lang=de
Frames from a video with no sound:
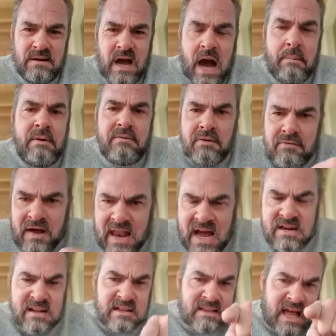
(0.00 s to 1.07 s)
Aber wir
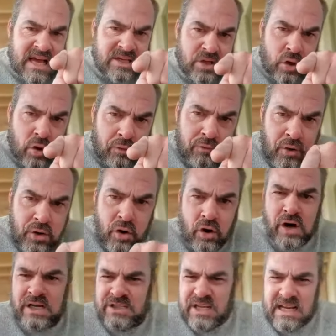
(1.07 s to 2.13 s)
verlangen das Gleiche auch von
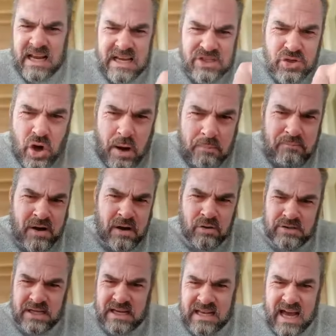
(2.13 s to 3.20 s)
euch. Die gleichen Opfer
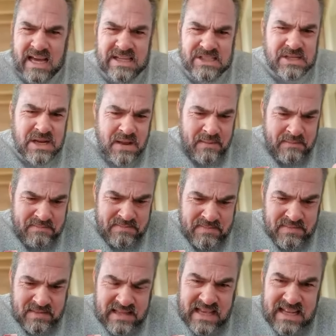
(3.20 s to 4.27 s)
und die gleichen,
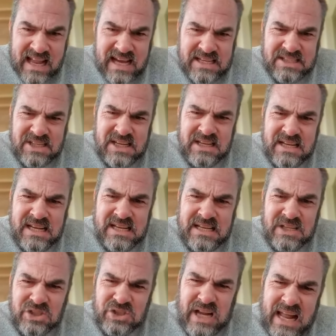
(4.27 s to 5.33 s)
die gleiche
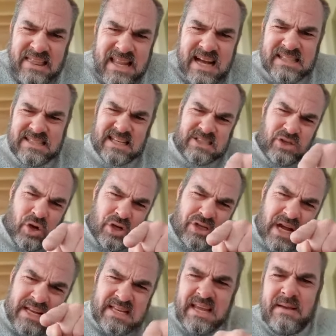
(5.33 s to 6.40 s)
Standards, dass ihr
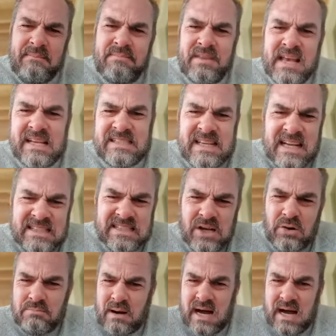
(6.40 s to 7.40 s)
euch an die Gesetze und